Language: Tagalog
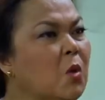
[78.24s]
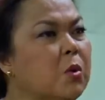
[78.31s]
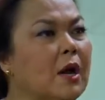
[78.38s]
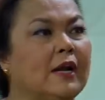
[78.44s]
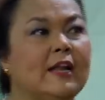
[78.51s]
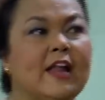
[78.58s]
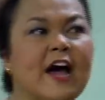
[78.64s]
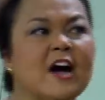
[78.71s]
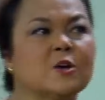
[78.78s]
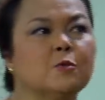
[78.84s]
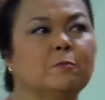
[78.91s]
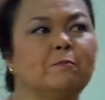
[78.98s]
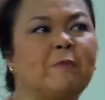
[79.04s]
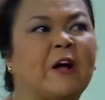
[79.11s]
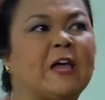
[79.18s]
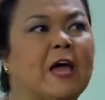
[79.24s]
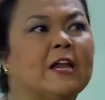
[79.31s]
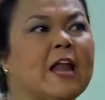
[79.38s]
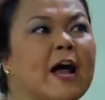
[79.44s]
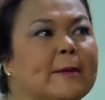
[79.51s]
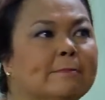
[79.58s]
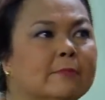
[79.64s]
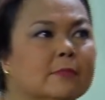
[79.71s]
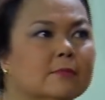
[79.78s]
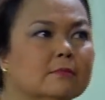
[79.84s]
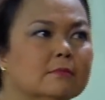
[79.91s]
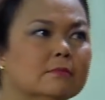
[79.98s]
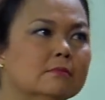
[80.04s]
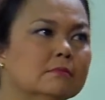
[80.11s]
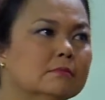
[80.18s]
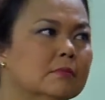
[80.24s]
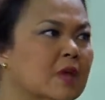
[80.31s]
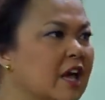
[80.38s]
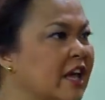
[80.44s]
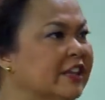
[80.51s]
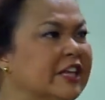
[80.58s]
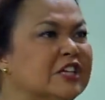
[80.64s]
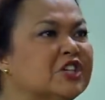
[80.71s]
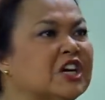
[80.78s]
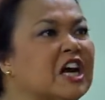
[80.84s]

Wala akong pakialam! Hindi siya